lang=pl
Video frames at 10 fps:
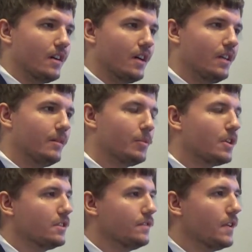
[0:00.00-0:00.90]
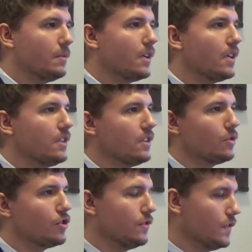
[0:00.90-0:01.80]
ale pokazywała
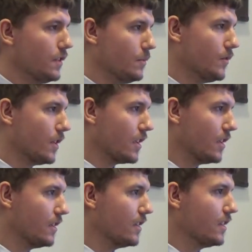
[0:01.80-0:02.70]
jego czyn w innym świetle.